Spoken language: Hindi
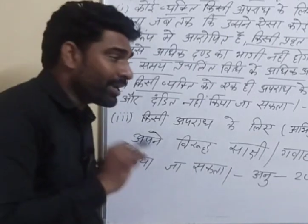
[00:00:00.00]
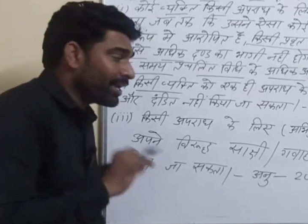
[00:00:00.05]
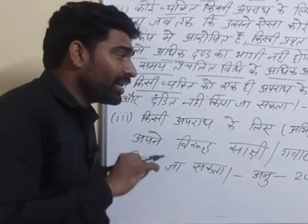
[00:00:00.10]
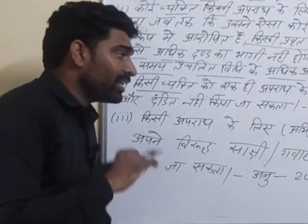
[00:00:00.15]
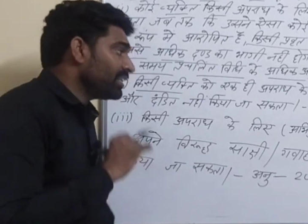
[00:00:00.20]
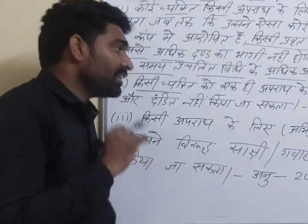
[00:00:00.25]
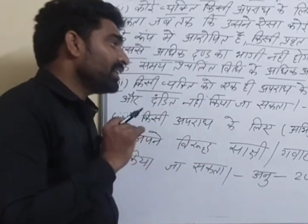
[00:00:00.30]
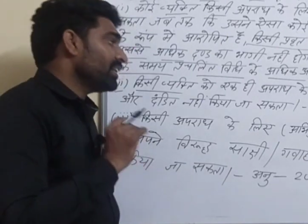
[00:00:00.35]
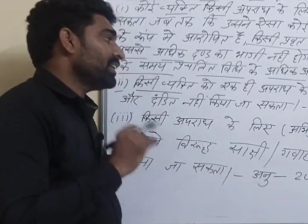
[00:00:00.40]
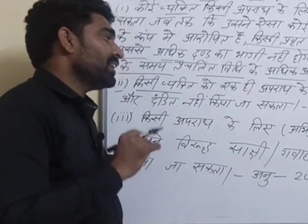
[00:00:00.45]

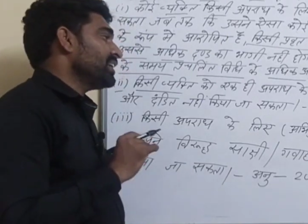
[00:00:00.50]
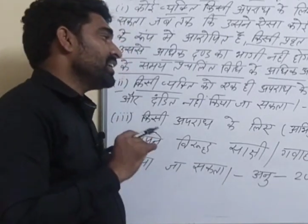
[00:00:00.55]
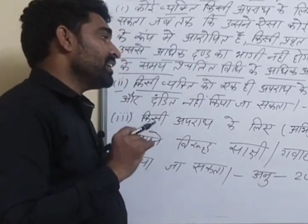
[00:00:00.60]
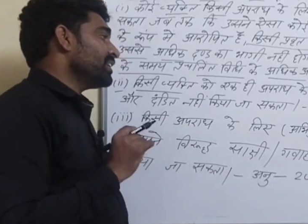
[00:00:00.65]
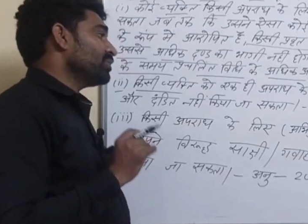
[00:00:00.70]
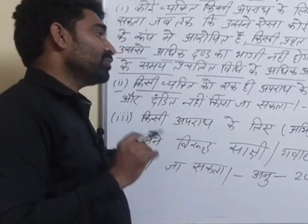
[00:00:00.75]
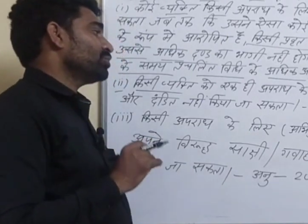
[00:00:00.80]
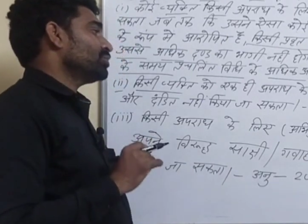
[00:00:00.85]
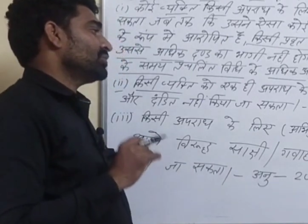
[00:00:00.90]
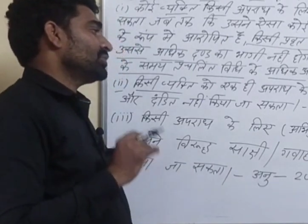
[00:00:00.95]
अपराध के
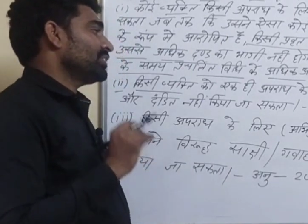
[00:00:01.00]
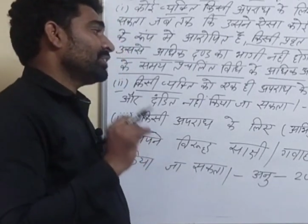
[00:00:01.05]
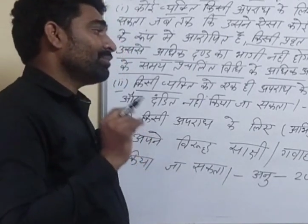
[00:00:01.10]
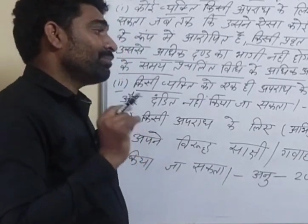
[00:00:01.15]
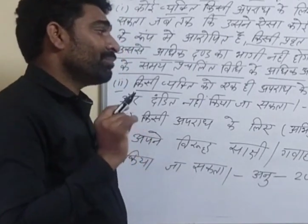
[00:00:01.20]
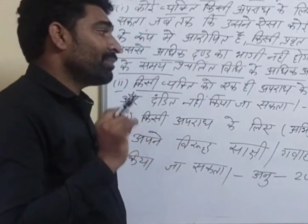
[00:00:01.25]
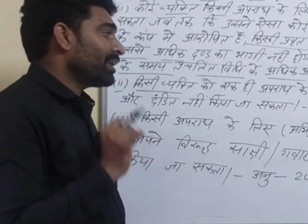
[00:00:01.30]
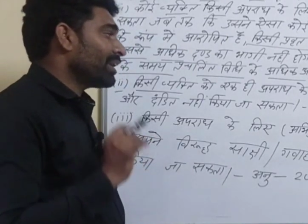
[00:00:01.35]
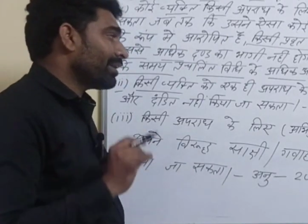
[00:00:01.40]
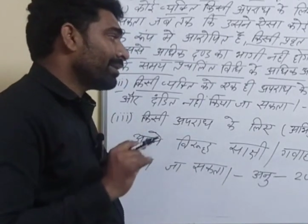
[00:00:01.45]
लिए उसे
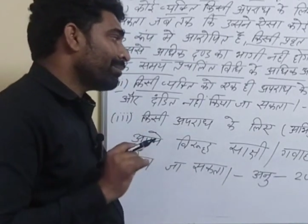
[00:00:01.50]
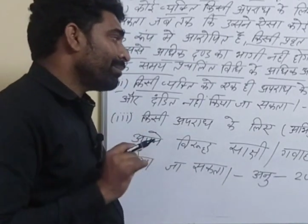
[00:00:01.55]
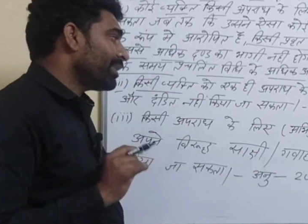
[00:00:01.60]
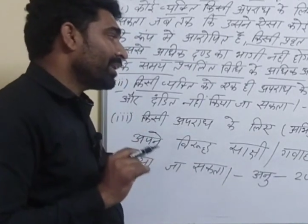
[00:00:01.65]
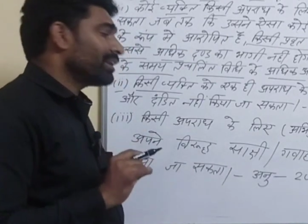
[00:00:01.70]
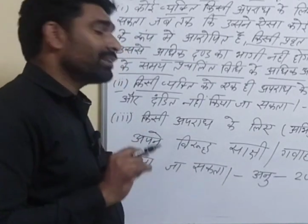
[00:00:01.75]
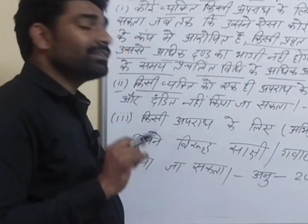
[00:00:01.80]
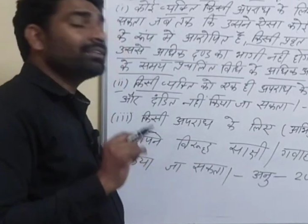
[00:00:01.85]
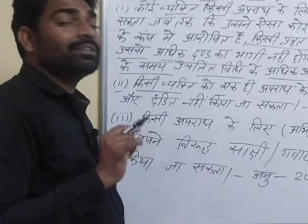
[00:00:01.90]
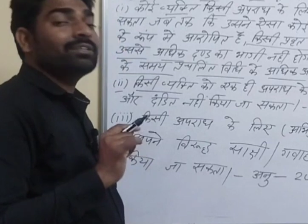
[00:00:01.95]
बार
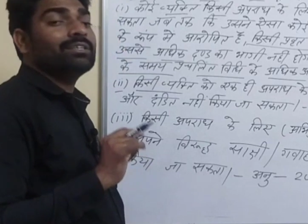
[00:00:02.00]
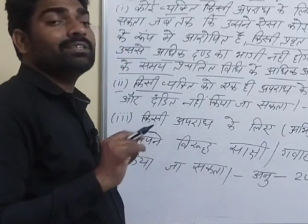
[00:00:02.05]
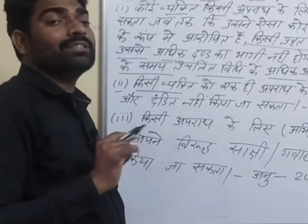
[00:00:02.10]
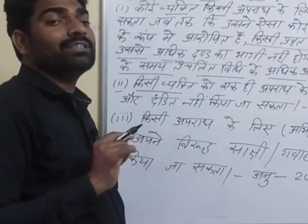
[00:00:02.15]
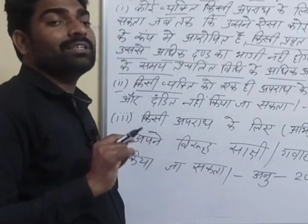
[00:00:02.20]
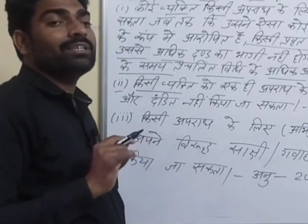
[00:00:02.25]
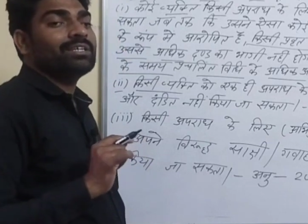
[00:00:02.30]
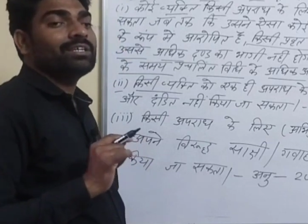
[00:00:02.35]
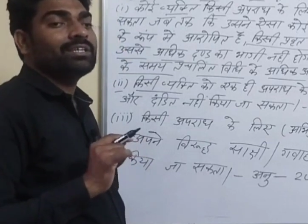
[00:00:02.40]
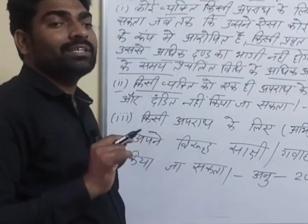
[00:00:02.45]
बार
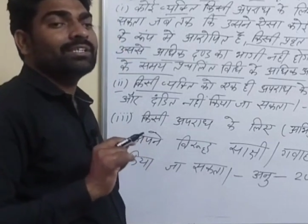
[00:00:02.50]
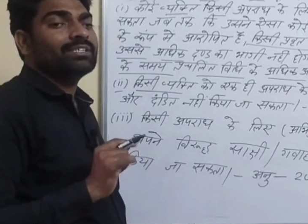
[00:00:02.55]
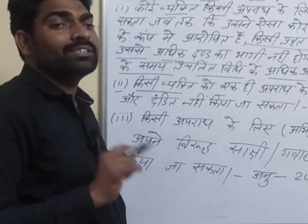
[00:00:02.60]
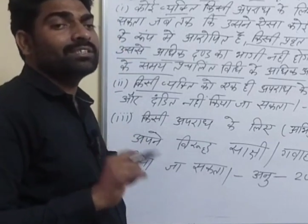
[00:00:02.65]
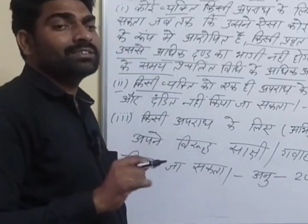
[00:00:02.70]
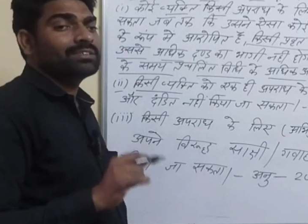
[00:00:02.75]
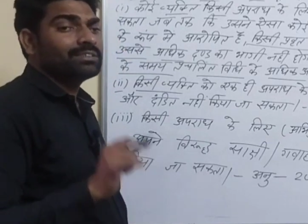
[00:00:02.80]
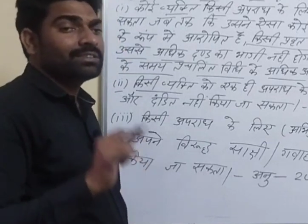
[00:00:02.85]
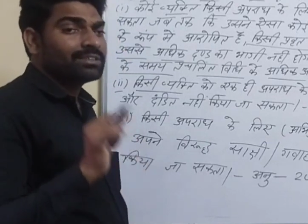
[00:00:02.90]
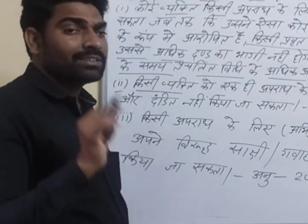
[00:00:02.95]
दंडित नहीं किया
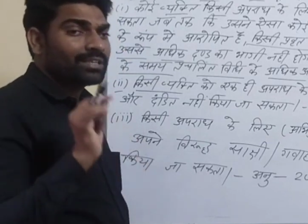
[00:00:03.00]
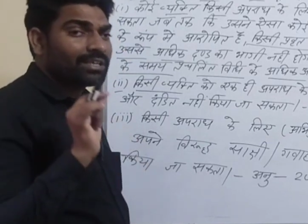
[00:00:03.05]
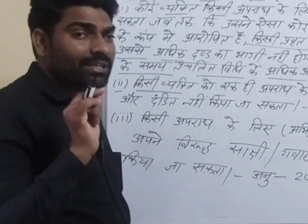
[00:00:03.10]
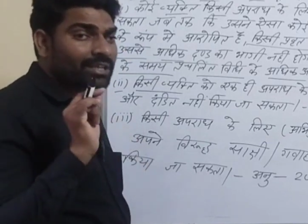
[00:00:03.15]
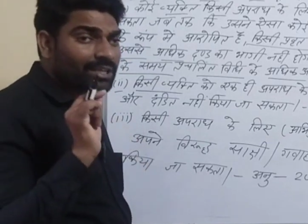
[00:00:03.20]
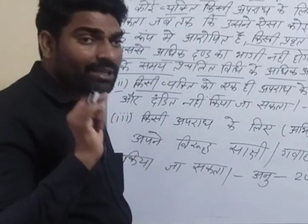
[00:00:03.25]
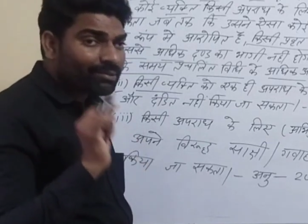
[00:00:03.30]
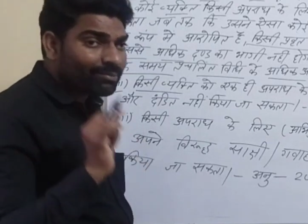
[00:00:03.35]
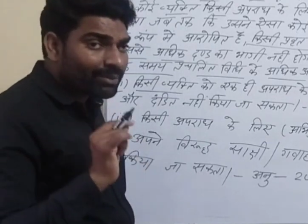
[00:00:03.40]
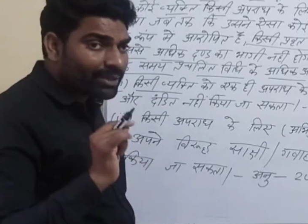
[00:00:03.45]
जा सकता
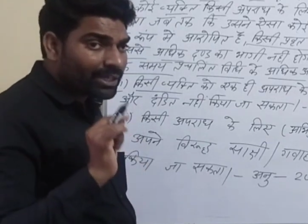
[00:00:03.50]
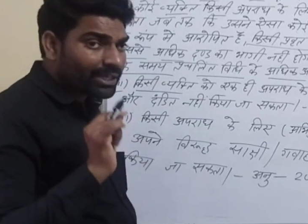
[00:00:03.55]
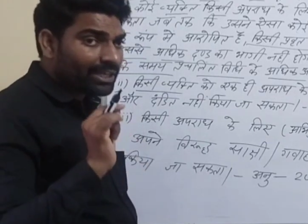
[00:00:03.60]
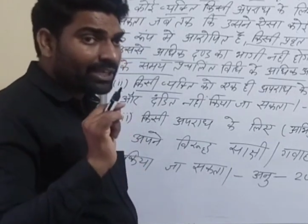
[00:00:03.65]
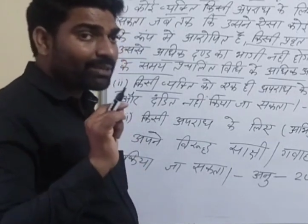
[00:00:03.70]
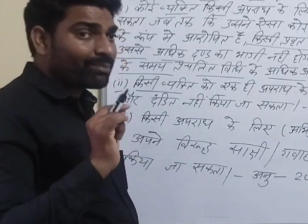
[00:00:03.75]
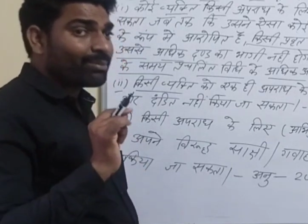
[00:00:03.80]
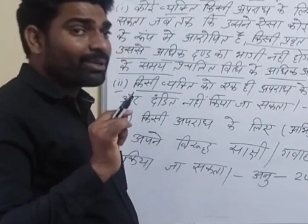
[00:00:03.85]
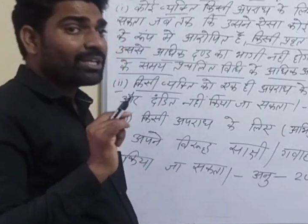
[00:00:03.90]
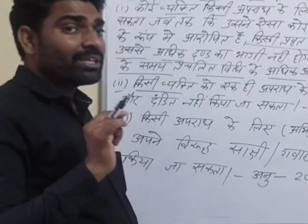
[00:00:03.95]
केवल
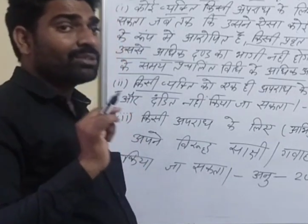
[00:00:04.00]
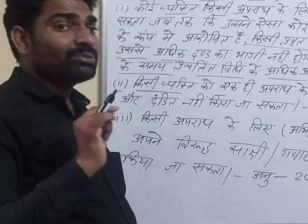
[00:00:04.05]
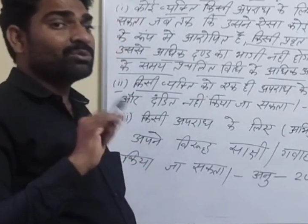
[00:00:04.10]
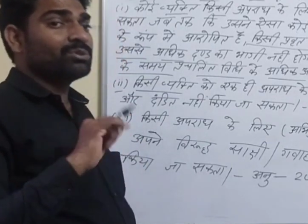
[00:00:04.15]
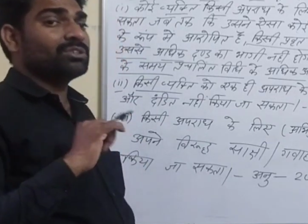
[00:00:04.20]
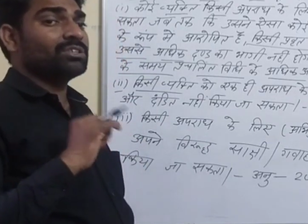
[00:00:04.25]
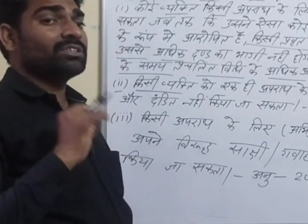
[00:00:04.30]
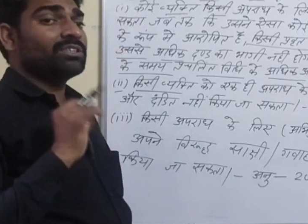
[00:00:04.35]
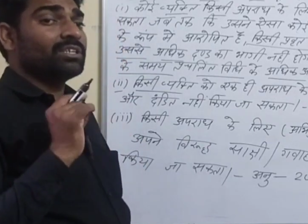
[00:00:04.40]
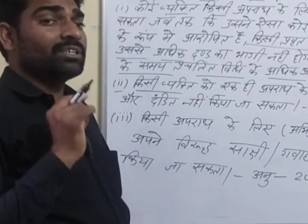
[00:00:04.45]
एक बार ही
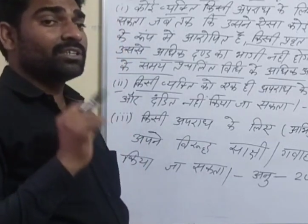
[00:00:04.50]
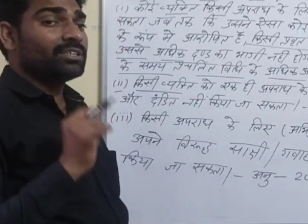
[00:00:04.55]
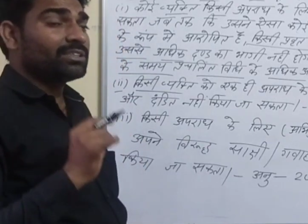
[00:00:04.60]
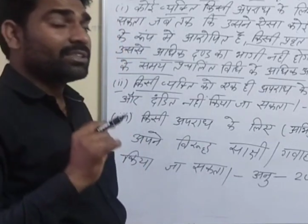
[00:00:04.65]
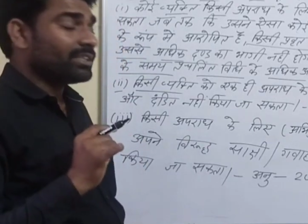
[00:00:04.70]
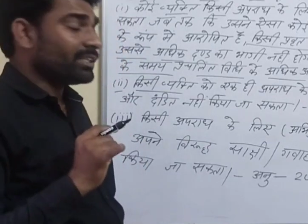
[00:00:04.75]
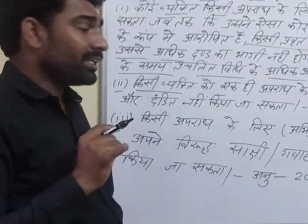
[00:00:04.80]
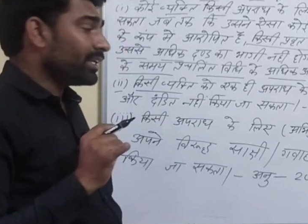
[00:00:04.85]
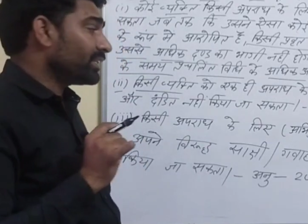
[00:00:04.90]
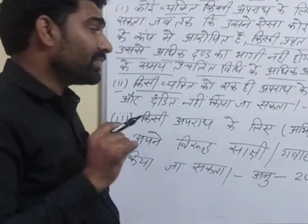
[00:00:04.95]
उसे दंडित
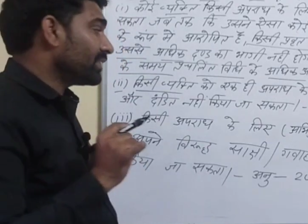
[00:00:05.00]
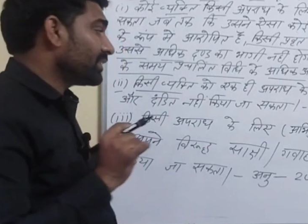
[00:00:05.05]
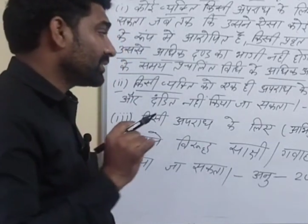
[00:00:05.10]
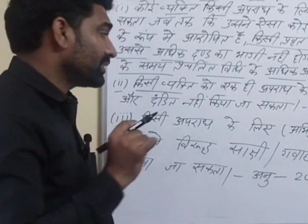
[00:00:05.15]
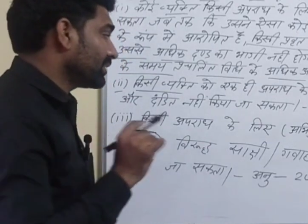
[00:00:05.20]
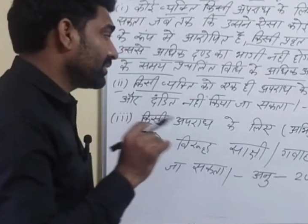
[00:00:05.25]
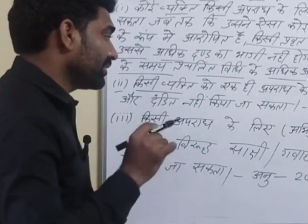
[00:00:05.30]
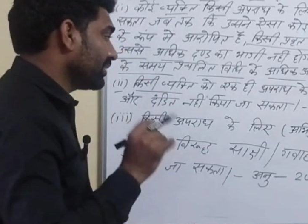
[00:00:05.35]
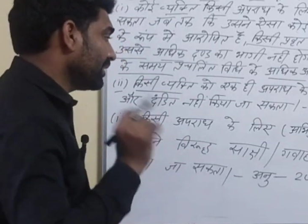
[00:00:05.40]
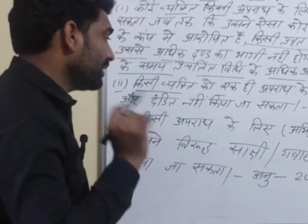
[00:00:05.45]
किया जा
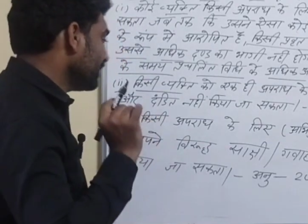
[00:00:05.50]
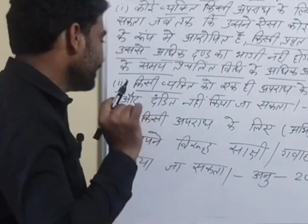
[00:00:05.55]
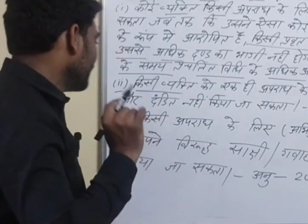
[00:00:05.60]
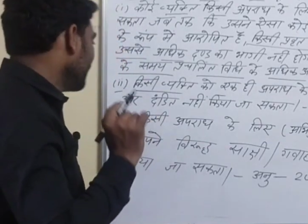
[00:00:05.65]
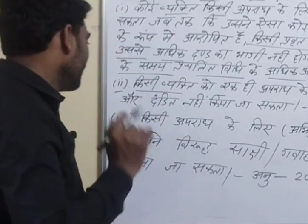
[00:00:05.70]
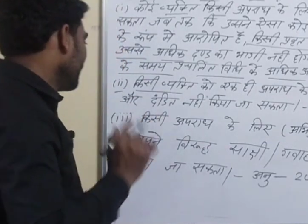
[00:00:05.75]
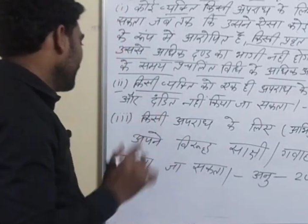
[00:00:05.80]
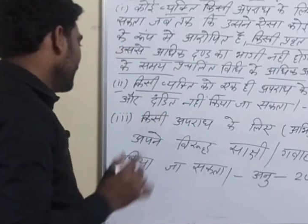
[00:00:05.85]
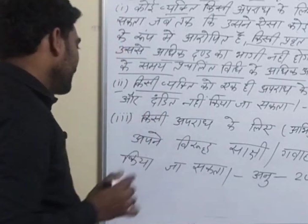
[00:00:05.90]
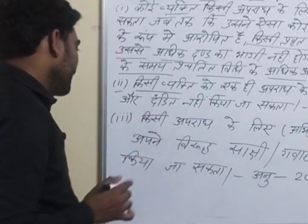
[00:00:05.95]
सकता
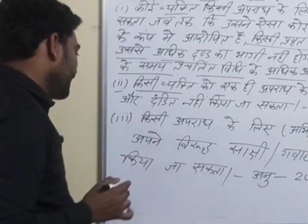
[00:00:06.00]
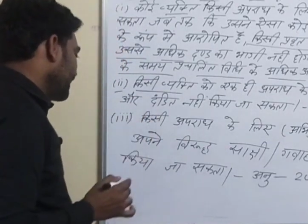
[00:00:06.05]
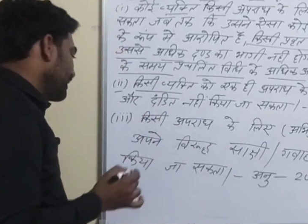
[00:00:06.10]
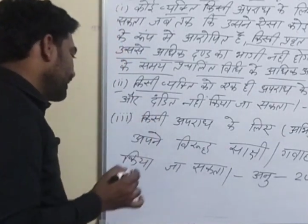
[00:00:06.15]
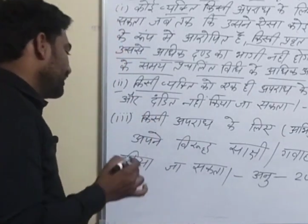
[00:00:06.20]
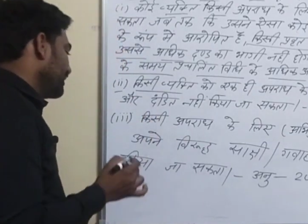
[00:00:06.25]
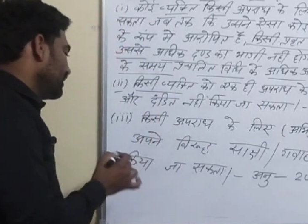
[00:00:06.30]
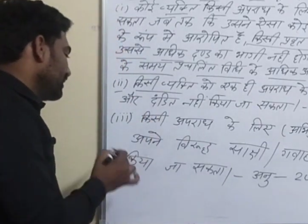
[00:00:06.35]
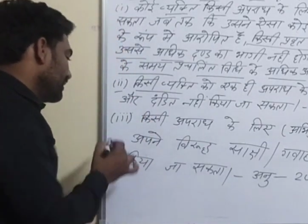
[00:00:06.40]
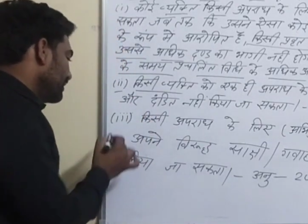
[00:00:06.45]

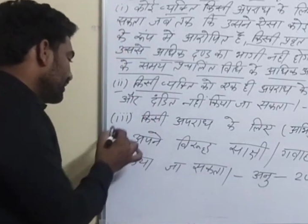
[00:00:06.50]
है